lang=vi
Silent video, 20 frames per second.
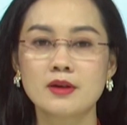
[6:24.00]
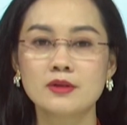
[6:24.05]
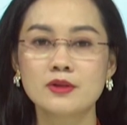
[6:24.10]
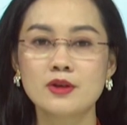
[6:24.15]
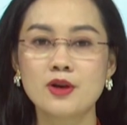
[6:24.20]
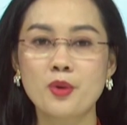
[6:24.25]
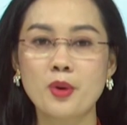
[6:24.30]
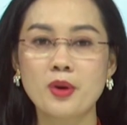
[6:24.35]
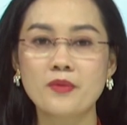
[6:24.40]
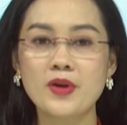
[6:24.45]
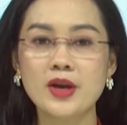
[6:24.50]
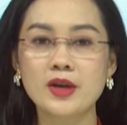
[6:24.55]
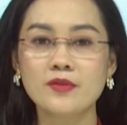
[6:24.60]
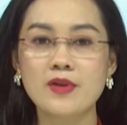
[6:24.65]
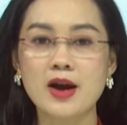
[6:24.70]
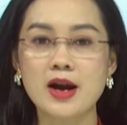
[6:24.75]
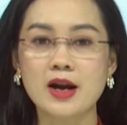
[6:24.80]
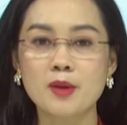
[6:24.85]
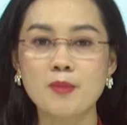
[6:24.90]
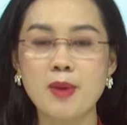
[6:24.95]
Thưa quý vị
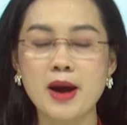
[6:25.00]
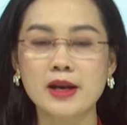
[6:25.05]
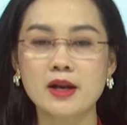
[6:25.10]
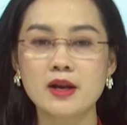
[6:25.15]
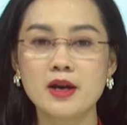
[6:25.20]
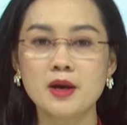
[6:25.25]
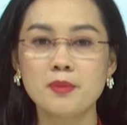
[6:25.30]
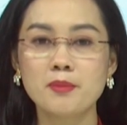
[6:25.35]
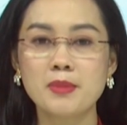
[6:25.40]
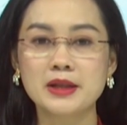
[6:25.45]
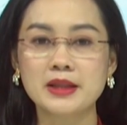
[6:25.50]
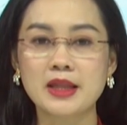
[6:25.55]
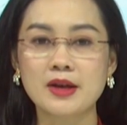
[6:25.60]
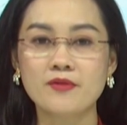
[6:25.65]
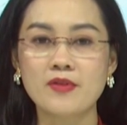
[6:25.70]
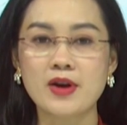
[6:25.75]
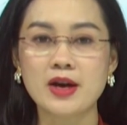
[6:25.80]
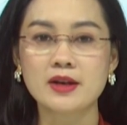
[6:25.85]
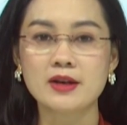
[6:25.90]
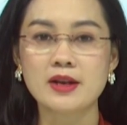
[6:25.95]
và các bạn, mận Tà
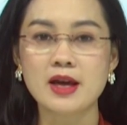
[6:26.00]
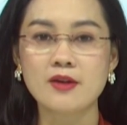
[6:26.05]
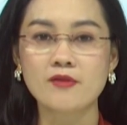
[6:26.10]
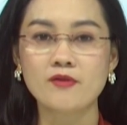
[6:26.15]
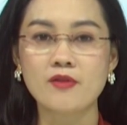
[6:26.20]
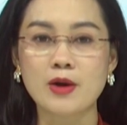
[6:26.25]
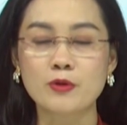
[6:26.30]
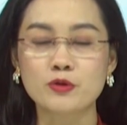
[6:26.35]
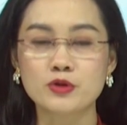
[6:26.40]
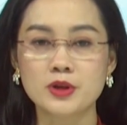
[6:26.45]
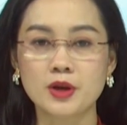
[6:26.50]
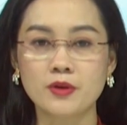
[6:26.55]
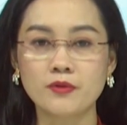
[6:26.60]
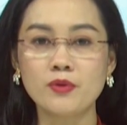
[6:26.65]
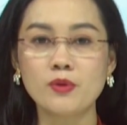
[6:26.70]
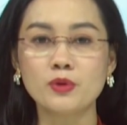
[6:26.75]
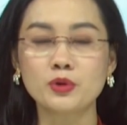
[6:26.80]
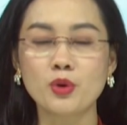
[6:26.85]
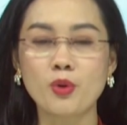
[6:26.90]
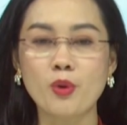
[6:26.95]
Van đang vào chính
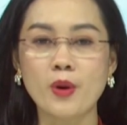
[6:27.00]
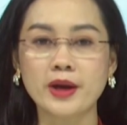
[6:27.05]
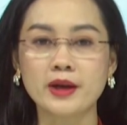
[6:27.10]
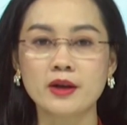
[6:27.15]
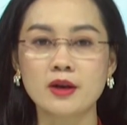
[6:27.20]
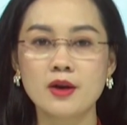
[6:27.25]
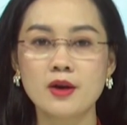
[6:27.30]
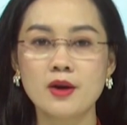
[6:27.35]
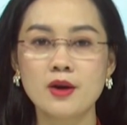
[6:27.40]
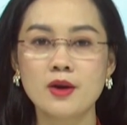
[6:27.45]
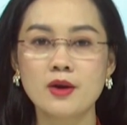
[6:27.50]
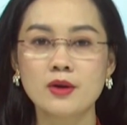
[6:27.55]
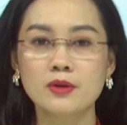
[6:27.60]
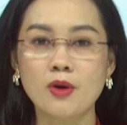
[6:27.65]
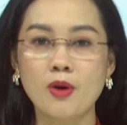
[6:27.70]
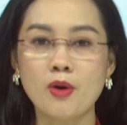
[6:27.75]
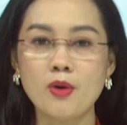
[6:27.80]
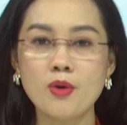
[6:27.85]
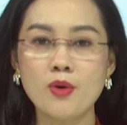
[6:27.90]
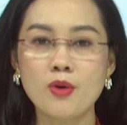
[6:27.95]
vụ thu hoạch.
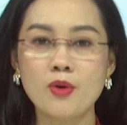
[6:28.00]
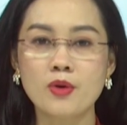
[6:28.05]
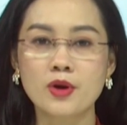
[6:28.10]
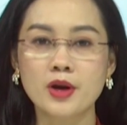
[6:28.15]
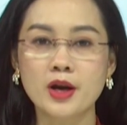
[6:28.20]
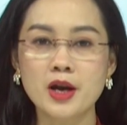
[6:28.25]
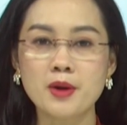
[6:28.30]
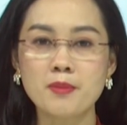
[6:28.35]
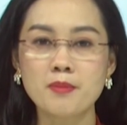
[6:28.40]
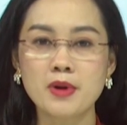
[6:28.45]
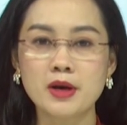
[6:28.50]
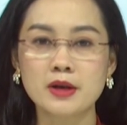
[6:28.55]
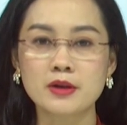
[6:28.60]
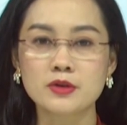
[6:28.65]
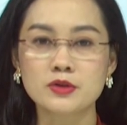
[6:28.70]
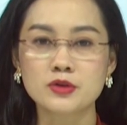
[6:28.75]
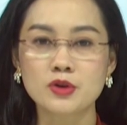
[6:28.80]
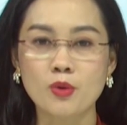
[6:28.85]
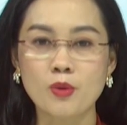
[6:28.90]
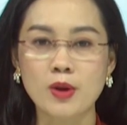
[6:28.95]
Có hộ cây mận
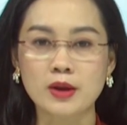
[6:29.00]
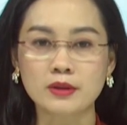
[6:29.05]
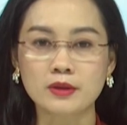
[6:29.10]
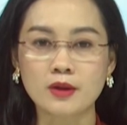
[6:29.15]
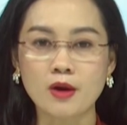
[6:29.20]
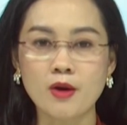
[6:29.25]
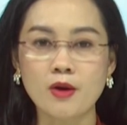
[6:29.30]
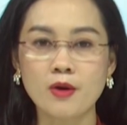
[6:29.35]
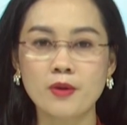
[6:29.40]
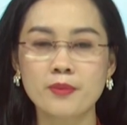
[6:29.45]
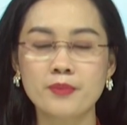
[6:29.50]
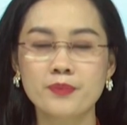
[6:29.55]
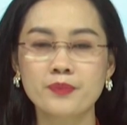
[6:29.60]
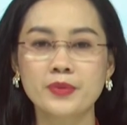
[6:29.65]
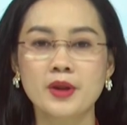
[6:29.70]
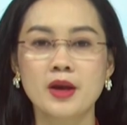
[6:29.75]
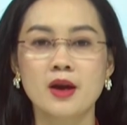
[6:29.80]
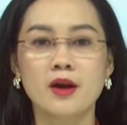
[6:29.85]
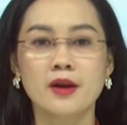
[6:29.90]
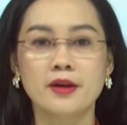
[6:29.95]
cho quả to,
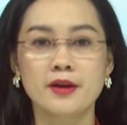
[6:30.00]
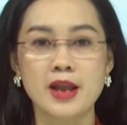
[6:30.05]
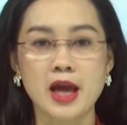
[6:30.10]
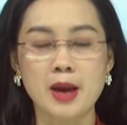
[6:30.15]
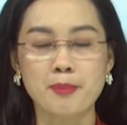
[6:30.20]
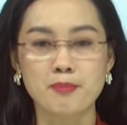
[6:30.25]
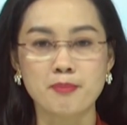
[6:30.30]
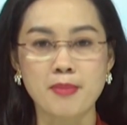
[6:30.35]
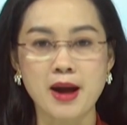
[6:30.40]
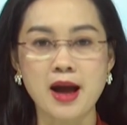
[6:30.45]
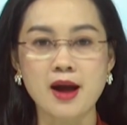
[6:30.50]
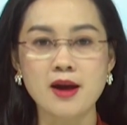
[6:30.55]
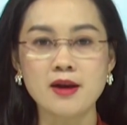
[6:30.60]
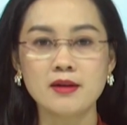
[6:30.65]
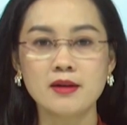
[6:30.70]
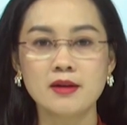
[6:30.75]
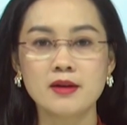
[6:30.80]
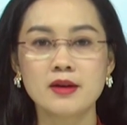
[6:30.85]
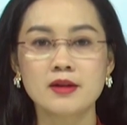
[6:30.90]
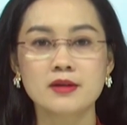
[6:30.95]
đẹp mã,
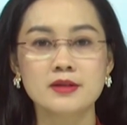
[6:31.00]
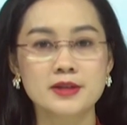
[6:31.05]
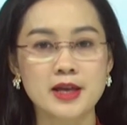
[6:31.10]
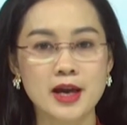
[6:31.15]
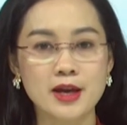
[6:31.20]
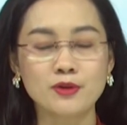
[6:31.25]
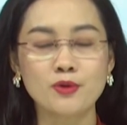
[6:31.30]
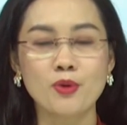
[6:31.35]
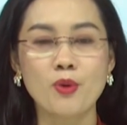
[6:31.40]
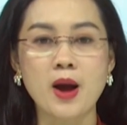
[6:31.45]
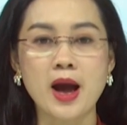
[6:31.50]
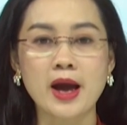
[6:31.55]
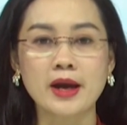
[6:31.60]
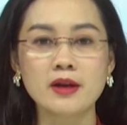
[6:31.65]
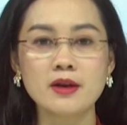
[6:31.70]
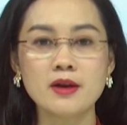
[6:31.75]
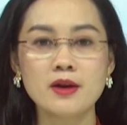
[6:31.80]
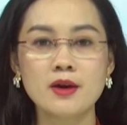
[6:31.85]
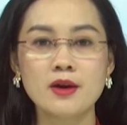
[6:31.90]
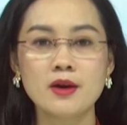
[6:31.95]
dễ thu hái,
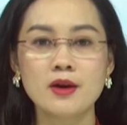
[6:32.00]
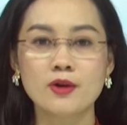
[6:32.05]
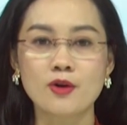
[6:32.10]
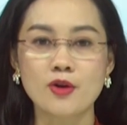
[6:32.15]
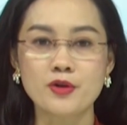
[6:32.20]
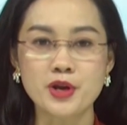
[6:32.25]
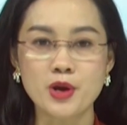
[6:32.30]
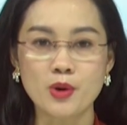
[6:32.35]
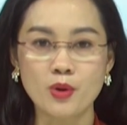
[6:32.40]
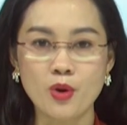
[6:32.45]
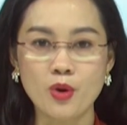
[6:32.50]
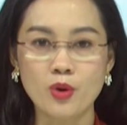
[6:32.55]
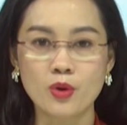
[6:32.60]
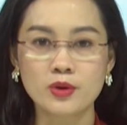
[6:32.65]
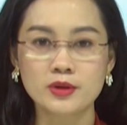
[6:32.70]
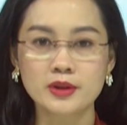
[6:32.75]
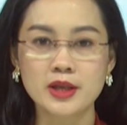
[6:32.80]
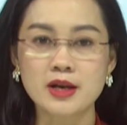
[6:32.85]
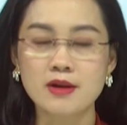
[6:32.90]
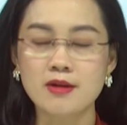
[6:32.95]
còn nhiều hộ
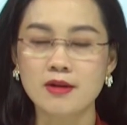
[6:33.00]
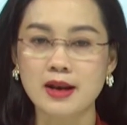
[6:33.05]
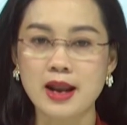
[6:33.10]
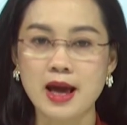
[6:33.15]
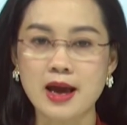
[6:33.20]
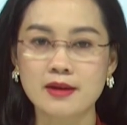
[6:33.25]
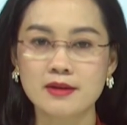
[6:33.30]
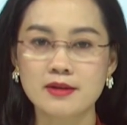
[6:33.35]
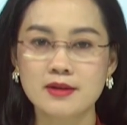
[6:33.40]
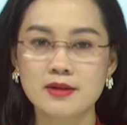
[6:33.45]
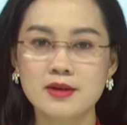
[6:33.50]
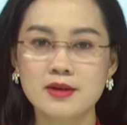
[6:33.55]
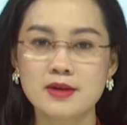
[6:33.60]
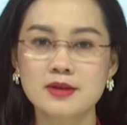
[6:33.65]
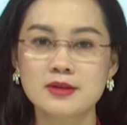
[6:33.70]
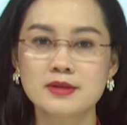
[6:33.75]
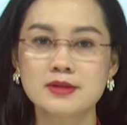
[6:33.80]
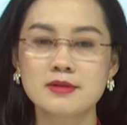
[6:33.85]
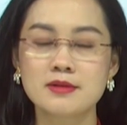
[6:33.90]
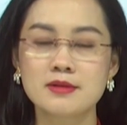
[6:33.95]
thì ngược lại.
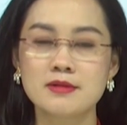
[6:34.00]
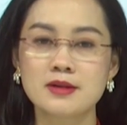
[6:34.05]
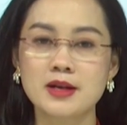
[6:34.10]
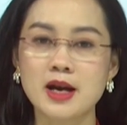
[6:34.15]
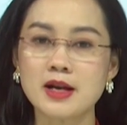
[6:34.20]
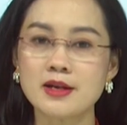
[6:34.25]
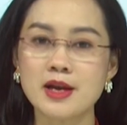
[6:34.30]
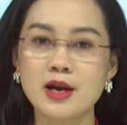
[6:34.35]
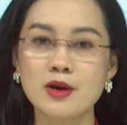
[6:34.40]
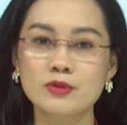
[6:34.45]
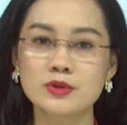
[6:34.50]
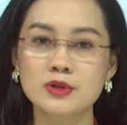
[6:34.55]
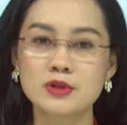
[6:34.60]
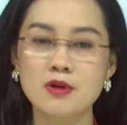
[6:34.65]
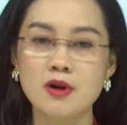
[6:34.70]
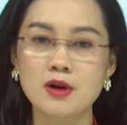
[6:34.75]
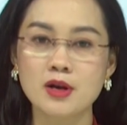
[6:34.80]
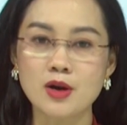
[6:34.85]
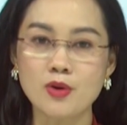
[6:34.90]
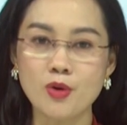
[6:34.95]
Sự khác nhau
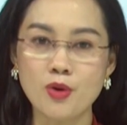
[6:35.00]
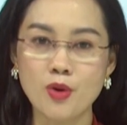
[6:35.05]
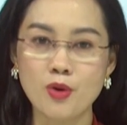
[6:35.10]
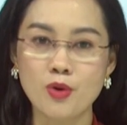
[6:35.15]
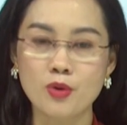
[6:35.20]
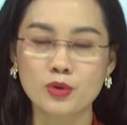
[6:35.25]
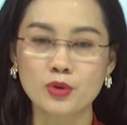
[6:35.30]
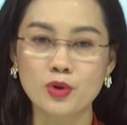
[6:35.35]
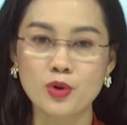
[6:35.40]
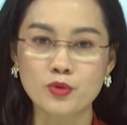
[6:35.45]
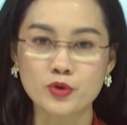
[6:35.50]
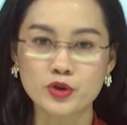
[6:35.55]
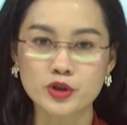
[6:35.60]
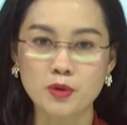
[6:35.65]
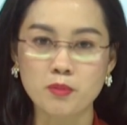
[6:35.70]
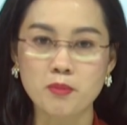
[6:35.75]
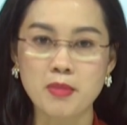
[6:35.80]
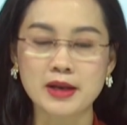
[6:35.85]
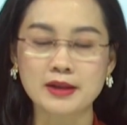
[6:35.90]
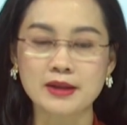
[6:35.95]
giữa các hộ cùng
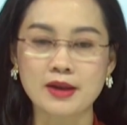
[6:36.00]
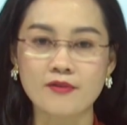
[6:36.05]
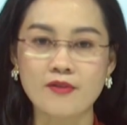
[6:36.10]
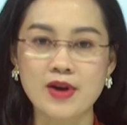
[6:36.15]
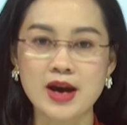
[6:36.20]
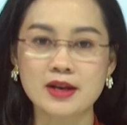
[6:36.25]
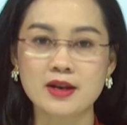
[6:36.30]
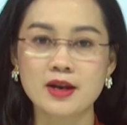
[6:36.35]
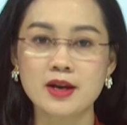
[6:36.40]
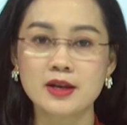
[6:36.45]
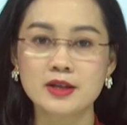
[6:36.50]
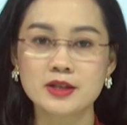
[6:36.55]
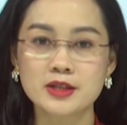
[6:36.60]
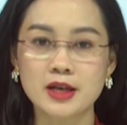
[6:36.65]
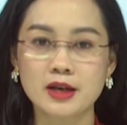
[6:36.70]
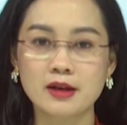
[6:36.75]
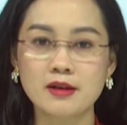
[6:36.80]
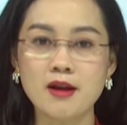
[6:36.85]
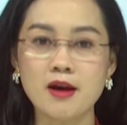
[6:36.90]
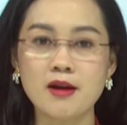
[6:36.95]
trồng mận Tà Van
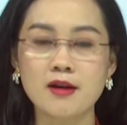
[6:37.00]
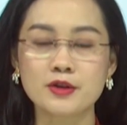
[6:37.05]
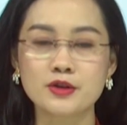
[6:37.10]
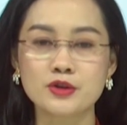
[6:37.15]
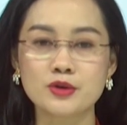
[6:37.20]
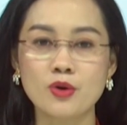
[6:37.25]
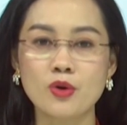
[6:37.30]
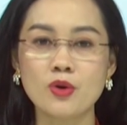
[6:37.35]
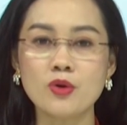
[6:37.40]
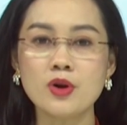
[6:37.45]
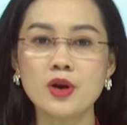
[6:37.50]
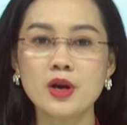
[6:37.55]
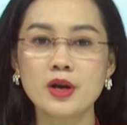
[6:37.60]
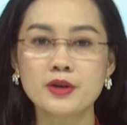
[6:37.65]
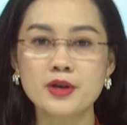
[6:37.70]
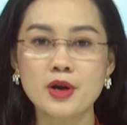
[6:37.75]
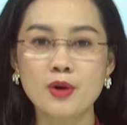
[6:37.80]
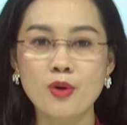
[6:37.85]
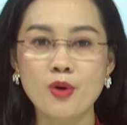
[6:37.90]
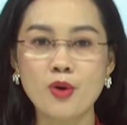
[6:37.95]
chính là ở chỗ
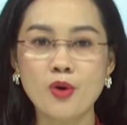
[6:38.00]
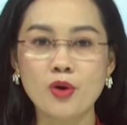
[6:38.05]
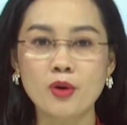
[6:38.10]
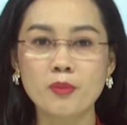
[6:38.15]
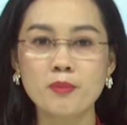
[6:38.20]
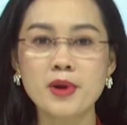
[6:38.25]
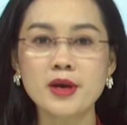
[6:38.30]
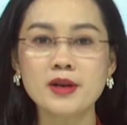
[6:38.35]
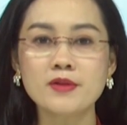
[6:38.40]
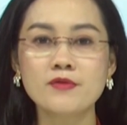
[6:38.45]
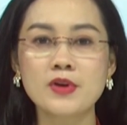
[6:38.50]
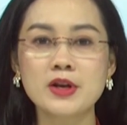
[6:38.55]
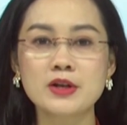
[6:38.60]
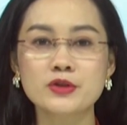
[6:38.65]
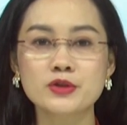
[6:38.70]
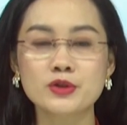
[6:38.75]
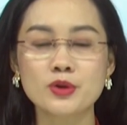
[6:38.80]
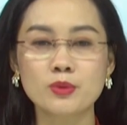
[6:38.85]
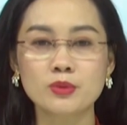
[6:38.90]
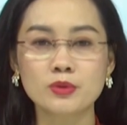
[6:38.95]
nhiều hộ biết vận
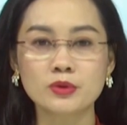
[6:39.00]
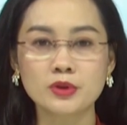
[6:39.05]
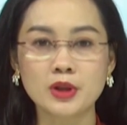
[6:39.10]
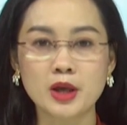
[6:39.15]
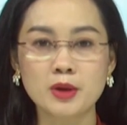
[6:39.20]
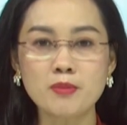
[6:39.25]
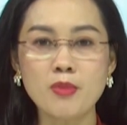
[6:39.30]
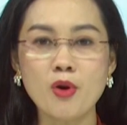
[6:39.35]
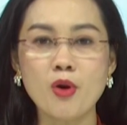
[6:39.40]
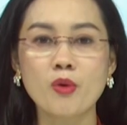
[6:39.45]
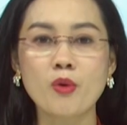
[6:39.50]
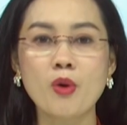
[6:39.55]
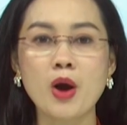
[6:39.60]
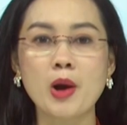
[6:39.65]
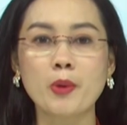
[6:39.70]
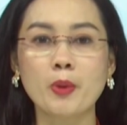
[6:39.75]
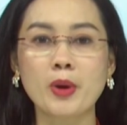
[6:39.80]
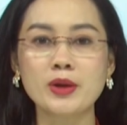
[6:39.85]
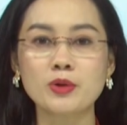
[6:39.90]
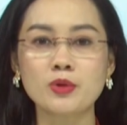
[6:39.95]
dụng tiến bộ khoa
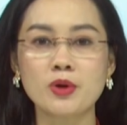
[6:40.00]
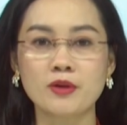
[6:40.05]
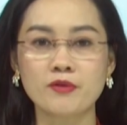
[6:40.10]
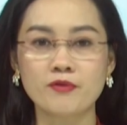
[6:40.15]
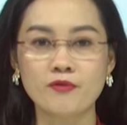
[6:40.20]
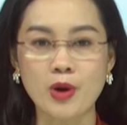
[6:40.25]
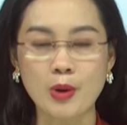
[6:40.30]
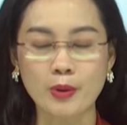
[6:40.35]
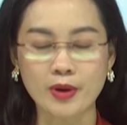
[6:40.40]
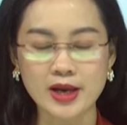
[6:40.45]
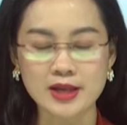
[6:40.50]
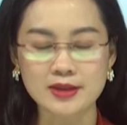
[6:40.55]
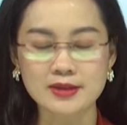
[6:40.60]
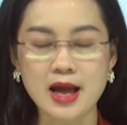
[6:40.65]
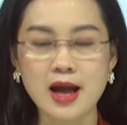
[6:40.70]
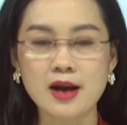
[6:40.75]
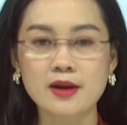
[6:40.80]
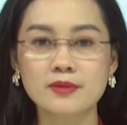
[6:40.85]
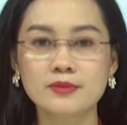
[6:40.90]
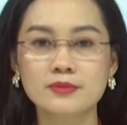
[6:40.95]
học kỹ thuật vào canh tác.